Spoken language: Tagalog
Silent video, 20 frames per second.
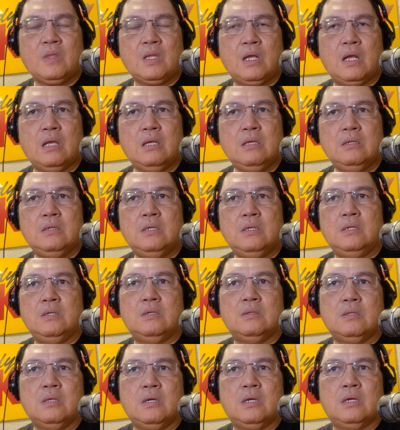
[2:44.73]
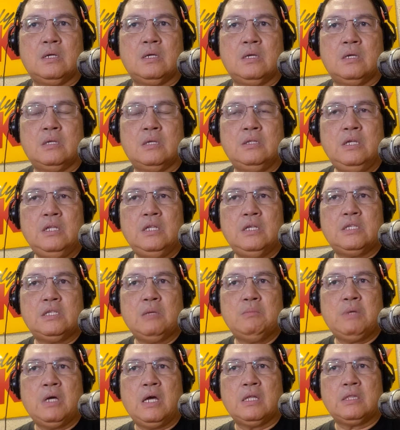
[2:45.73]
Ha? Uh, di na siya
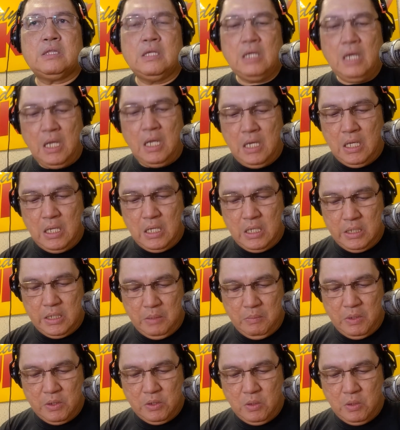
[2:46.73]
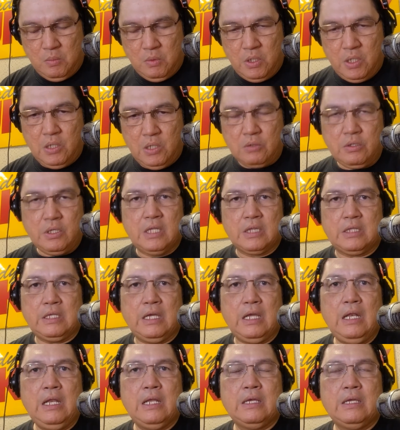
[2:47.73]
mahatingala nga di man yun mulihok ang
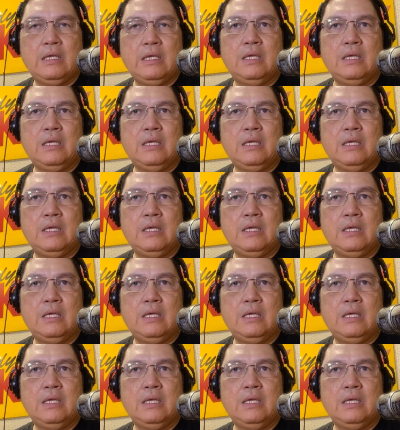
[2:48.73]
tiil.